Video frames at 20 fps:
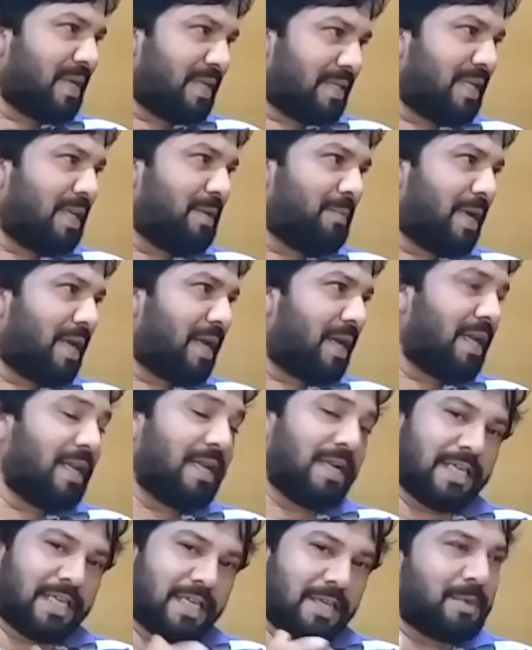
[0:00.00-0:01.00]
असली मायका
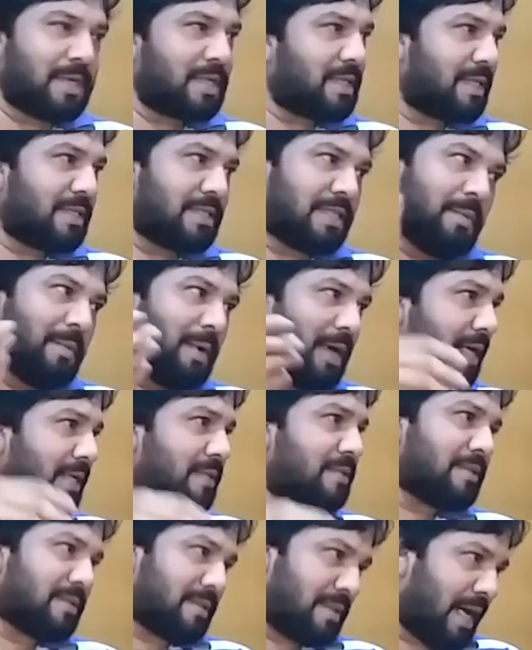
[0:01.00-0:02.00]
लड़की बर तो असली मायका
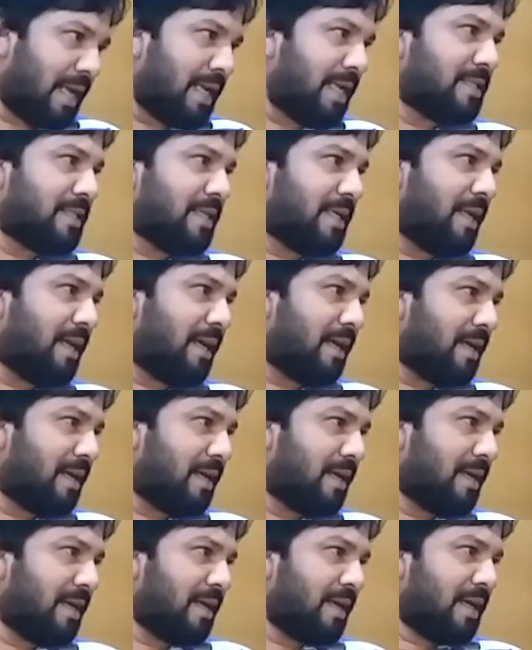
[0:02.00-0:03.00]
ससुराल है ना
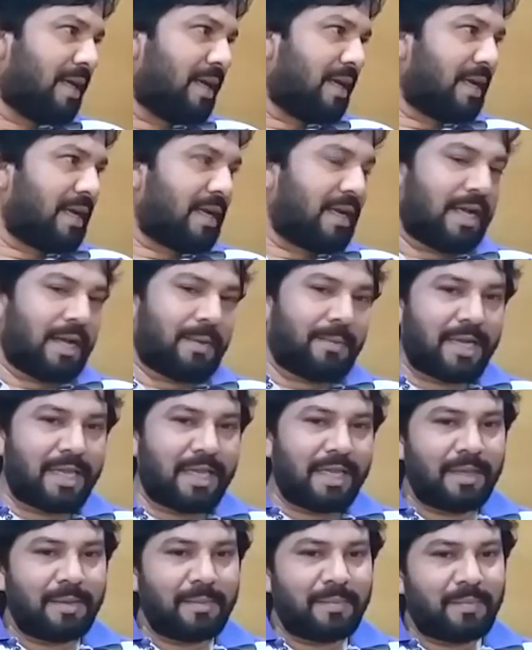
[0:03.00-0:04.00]
खबर
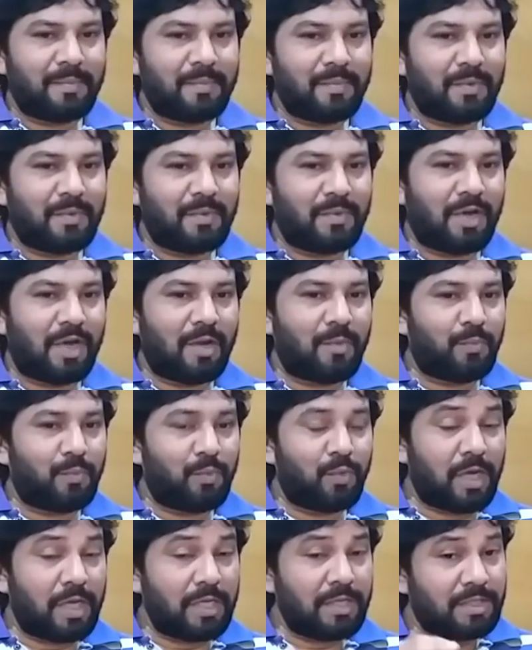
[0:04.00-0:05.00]
के ओकर
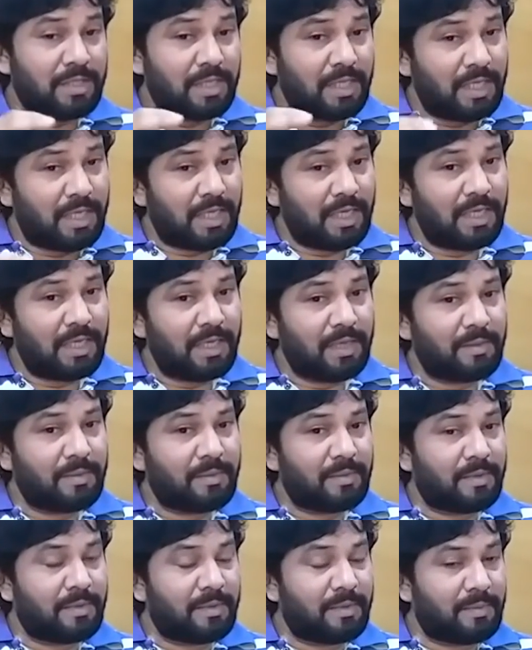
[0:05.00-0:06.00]
पूरा जिंदगी
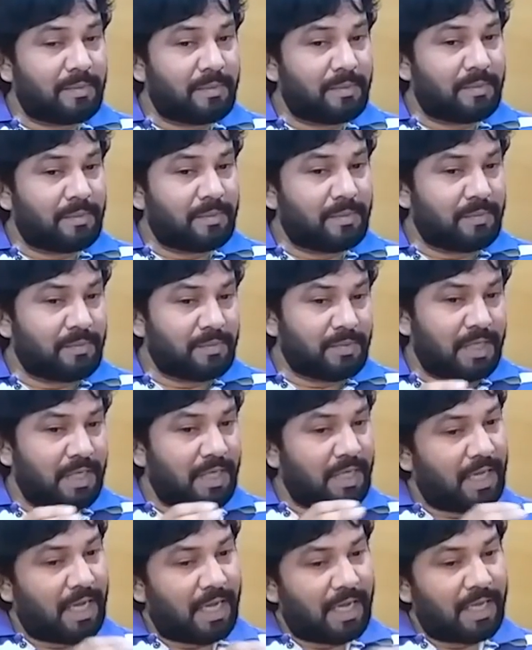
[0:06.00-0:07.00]

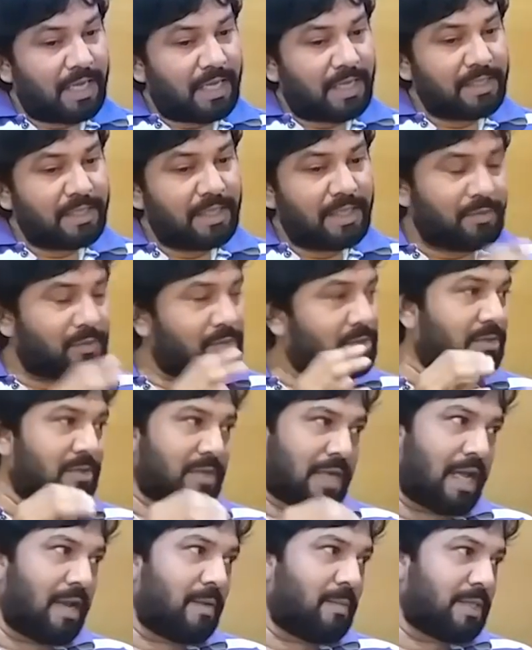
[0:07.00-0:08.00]
जिन्हें आगे के जिन्हें वो
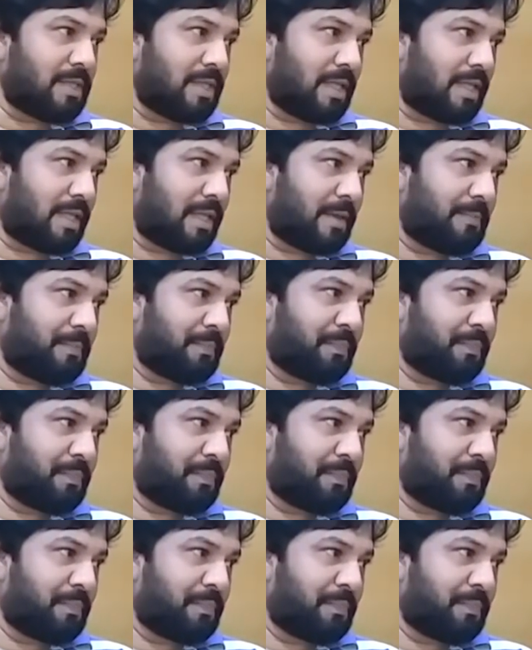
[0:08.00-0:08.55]
ससुराल में चलते हम्म।